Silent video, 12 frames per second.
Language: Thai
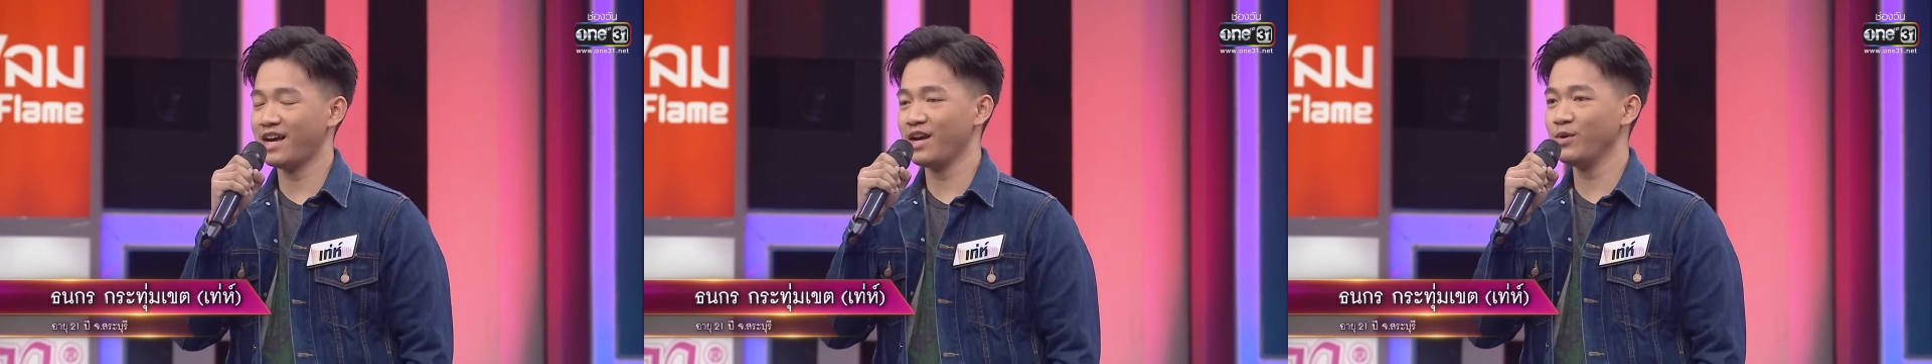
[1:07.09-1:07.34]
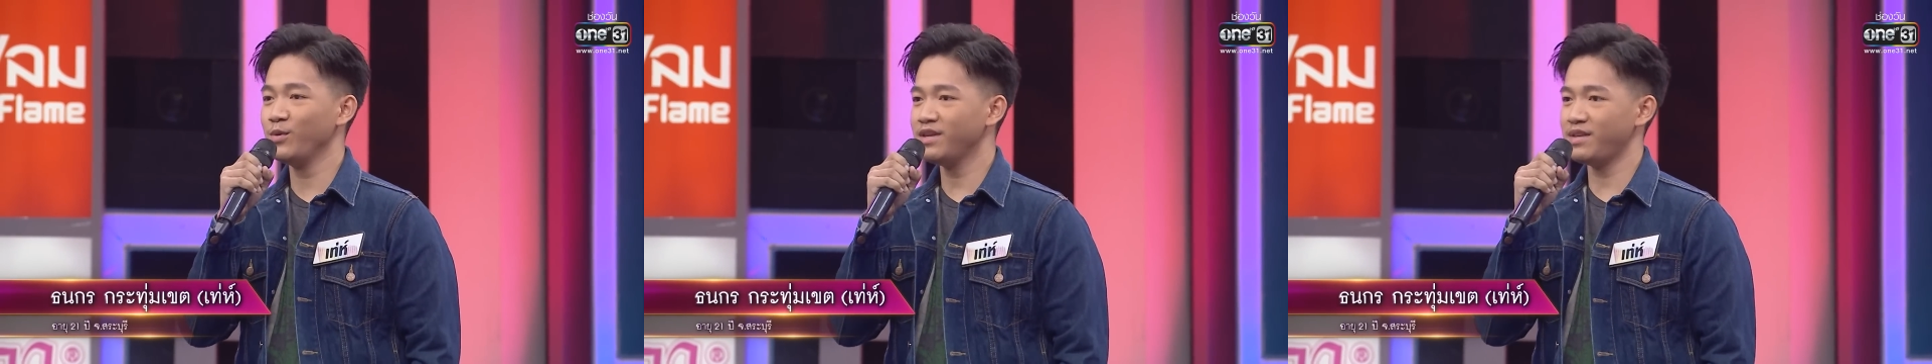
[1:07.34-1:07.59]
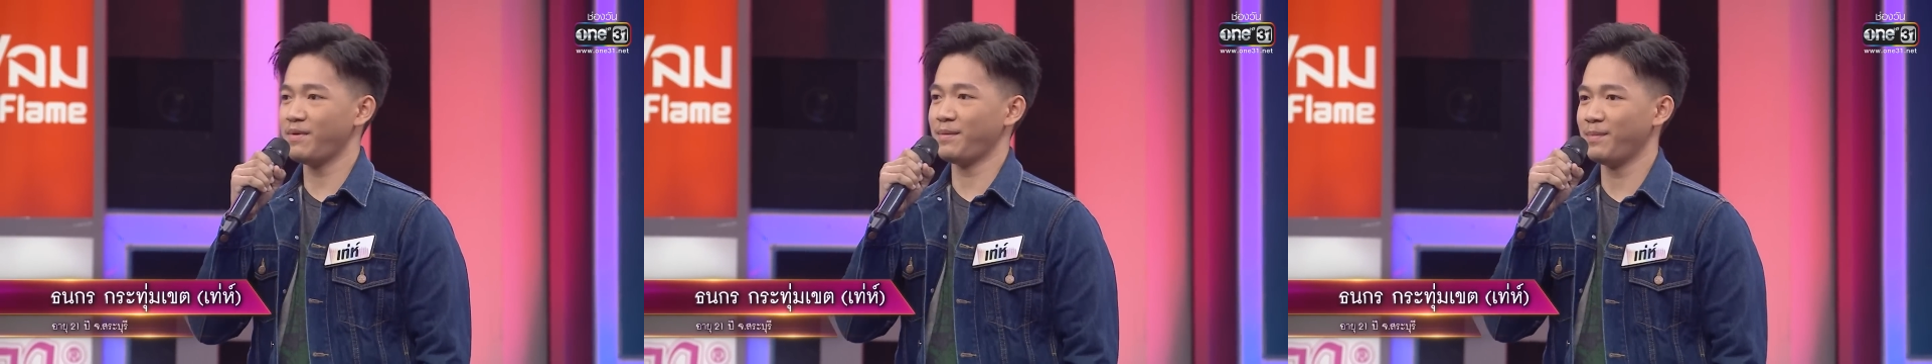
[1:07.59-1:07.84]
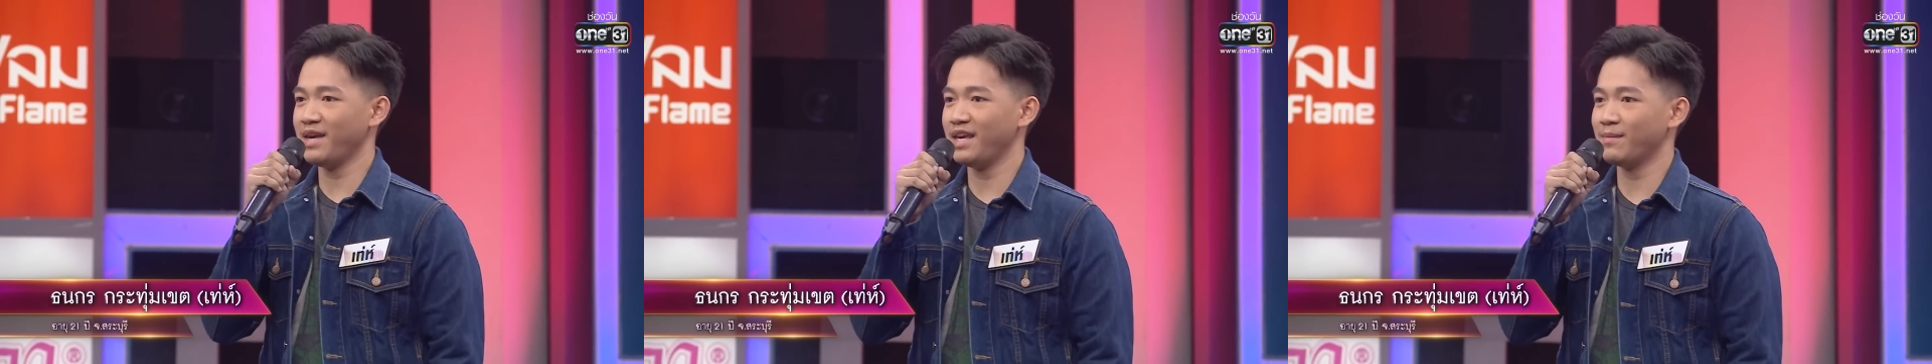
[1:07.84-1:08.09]
อายุ
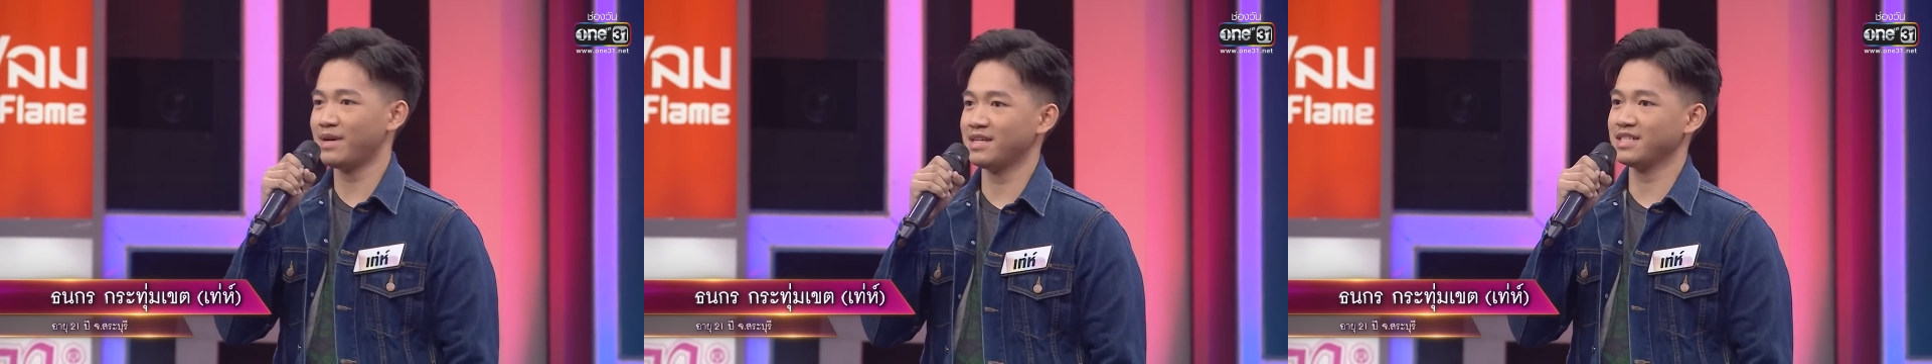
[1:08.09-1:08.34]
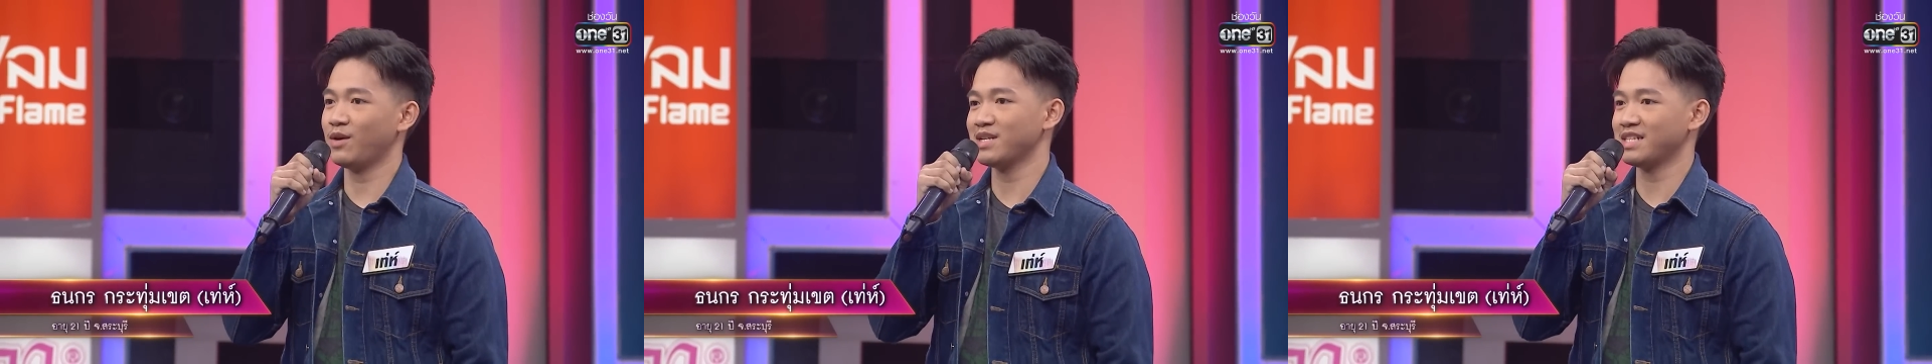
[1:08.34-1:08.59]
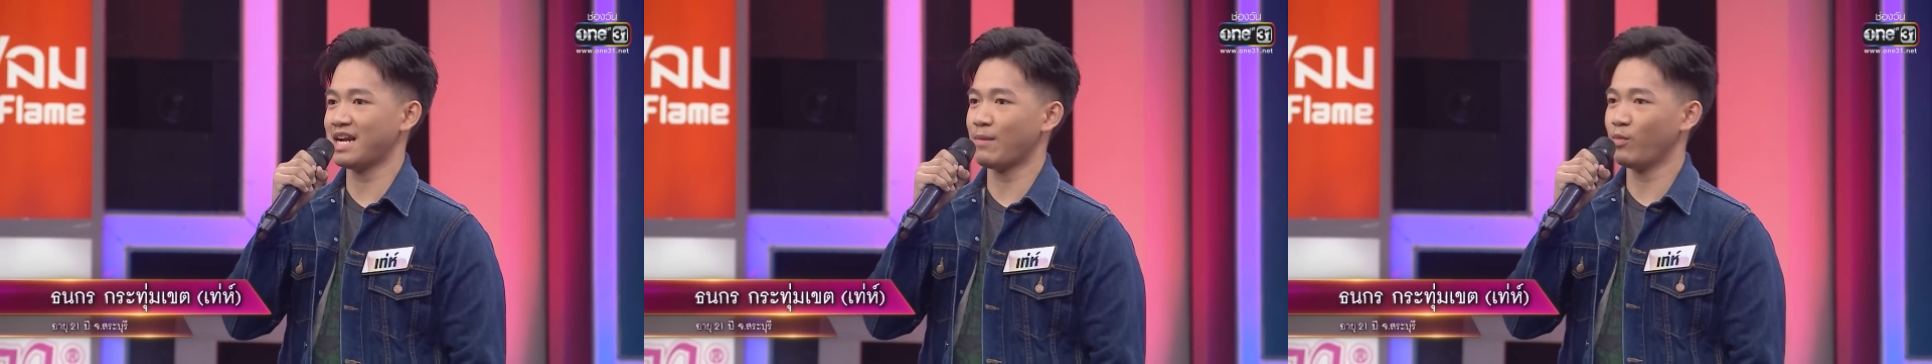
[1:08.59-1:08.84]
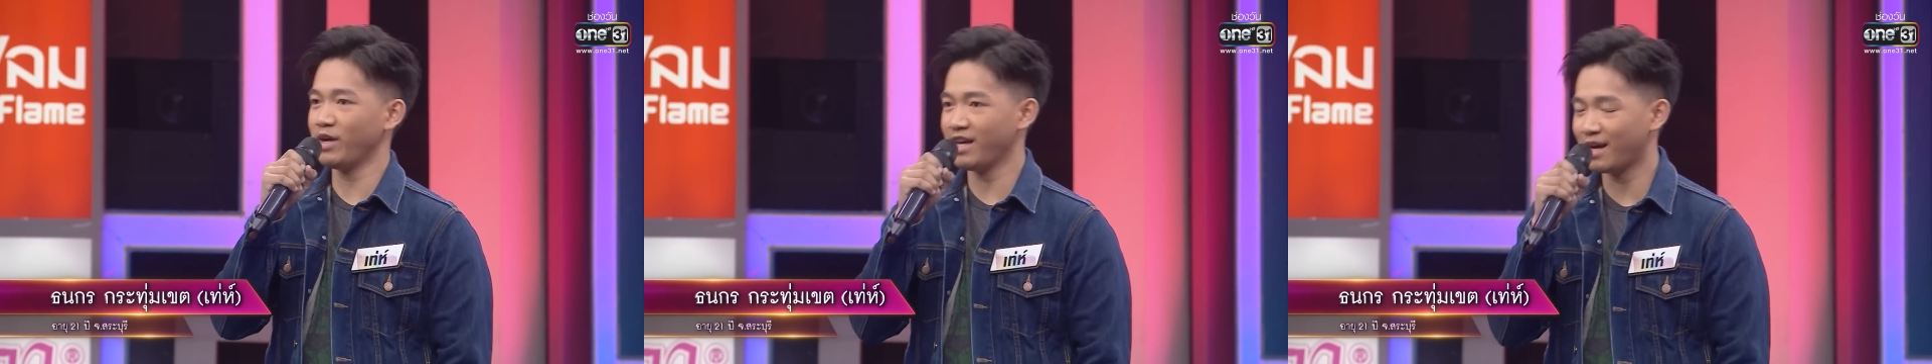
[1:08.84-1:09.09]
21 ปีมาจังหวัดสระ
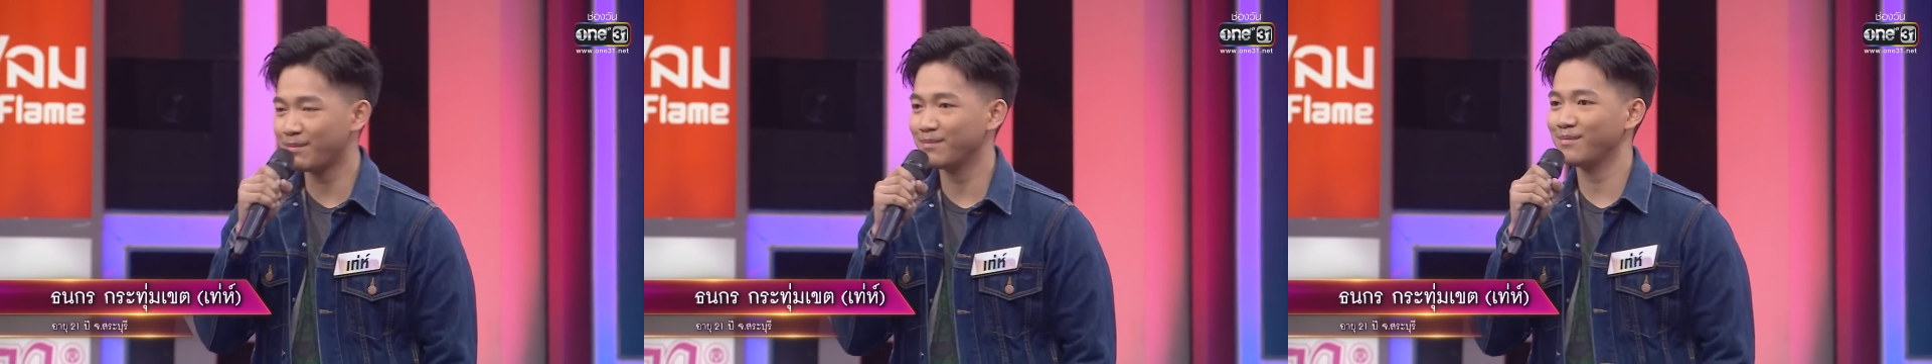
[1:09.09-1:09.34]
บุรีครับ